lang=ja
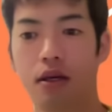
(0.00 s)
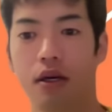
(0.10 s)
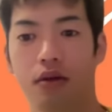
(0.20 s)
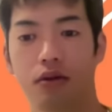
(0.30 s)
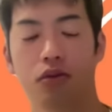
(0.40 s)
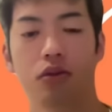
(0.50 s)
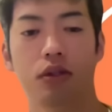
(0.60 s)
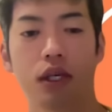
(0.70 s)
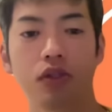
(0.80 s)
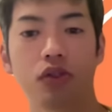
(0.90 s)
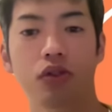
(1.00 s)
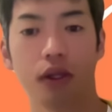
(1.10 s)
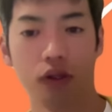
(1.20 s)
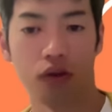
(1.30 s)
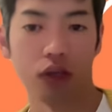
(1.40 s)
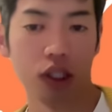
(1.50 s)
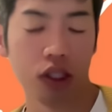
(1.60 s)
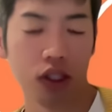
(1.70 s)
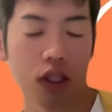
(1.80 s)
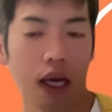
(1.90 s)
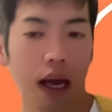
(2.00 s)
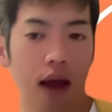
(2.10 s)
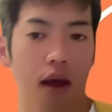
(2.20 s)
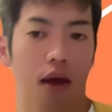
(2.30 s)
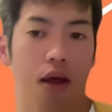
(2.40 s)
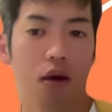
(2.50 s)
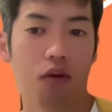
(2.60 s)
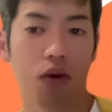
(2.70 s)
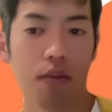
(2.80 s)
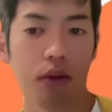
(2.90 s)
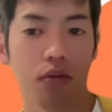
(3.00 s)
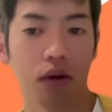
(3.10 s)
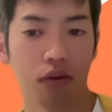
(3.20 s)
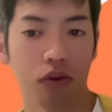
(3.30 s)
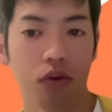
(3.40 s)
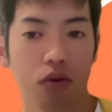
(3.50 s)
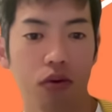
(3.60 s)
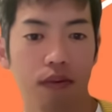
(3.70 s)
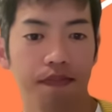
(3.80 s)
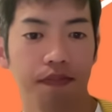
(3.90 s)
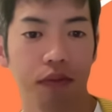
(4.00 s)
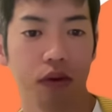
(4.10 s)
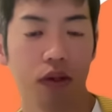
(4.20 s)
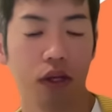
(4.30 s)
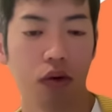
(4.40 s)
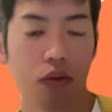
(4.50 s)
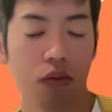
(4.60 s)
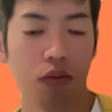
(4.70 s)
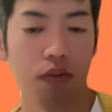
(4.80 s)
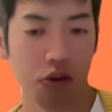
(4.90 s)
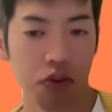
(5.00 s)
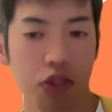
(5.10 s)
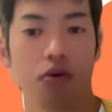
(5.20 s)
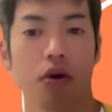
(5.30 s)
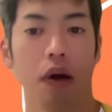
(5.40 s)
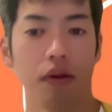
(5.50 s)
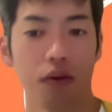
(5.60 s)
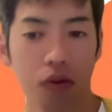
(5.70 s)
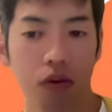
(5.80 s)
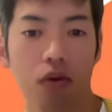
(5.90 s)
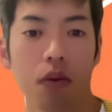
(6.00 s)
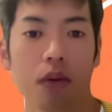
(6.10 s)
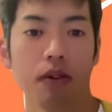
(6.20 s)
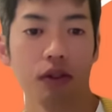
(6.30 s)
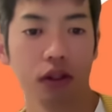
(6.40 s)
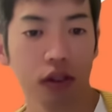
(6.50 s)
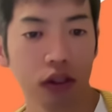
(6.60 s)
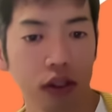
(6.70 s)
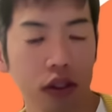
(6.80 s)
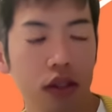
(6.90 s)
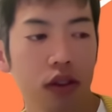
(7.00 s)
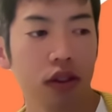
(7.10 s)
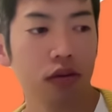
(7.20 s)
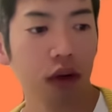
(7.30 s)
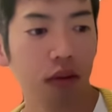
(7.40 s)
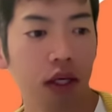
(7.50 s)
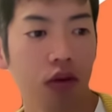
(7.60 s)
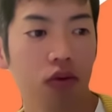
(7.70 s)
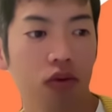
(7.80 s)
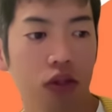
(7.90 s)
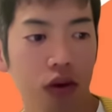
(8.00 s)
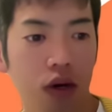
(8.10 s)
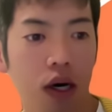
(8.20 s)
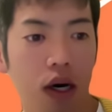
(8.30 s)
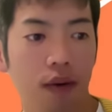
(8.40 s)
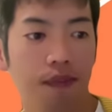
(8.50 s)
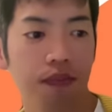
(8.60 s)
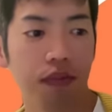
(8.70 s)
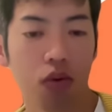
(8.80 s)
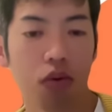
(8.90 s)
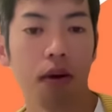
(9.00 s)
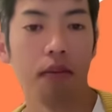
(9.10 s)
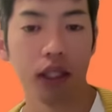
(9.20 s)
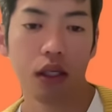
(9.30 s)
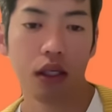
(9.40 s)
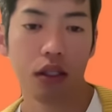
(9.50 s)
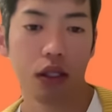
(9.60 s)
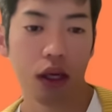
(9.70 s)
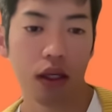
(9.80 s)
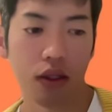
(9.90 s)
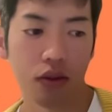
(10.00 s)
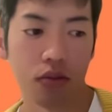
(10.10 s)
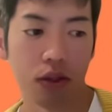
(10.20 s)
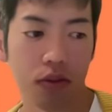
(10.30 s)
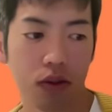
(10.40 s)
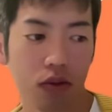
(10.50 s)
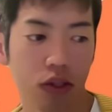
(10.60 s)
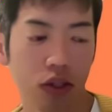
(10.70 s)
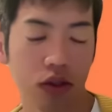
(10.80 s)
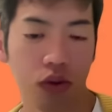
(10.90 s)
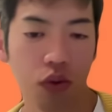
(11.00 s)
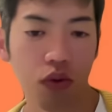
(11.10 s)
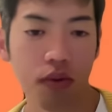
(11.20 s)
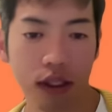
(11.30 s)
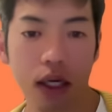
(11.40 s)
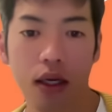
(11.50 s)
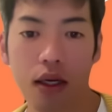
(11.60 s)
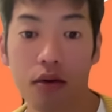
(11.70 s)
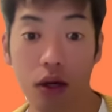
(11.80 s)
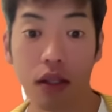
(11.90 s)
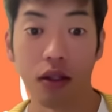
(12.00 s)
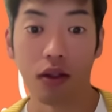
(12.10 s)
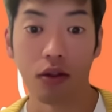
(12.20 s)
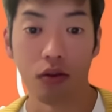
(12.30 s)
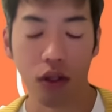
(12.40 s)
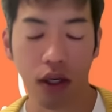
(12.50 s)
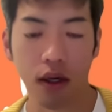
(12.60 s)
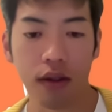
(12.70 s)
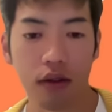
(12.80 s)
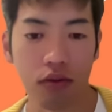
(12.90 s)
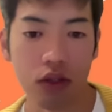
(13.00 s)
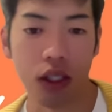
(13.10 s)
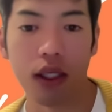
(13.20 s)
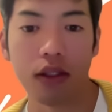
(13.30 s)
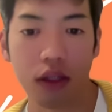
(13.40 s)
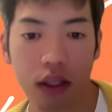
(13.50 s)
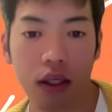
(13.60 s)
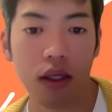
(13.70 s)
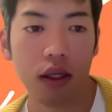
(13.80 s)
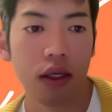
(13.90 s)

あの、そういうスケジュール感っていうのを意識して、国会見てもらうと、結構、まあ面白いのかなと思います。まあまあ野党としては、このままね、岸田内閣及び自民党の支持率をどこまで下げれるかっていうところにかかってくるんじゃないですかね。